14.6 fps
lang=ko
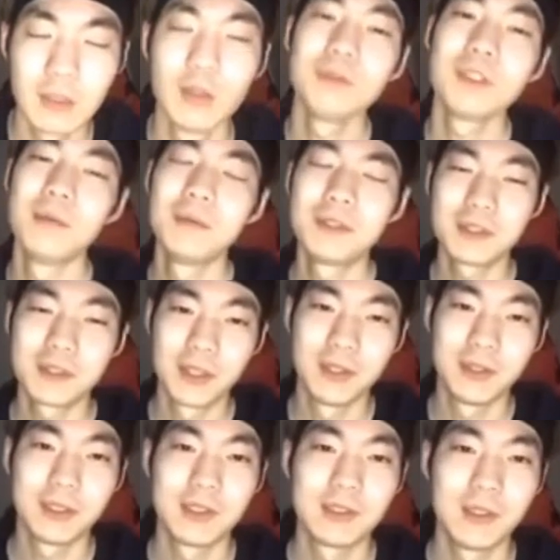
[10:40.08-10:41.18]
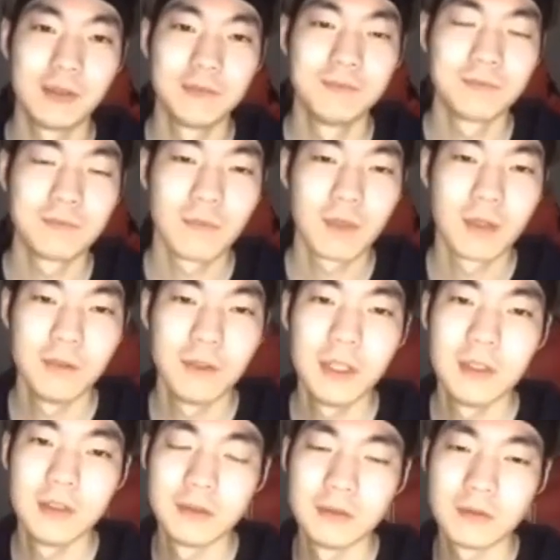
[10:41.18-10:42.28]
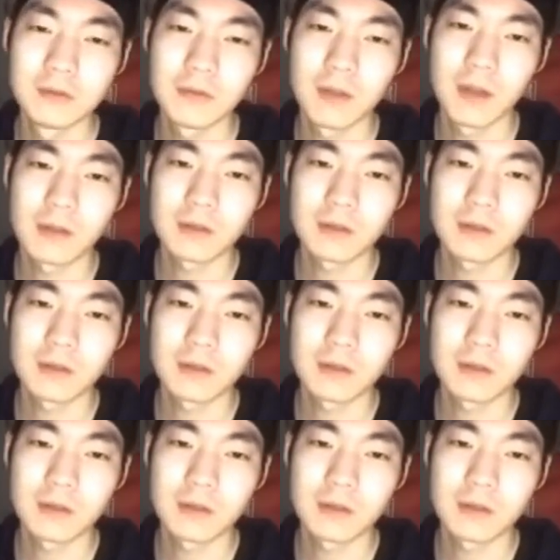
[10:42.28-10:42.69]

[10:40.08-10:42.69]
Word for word: 아 너무 재밌었어요. 그래서 필인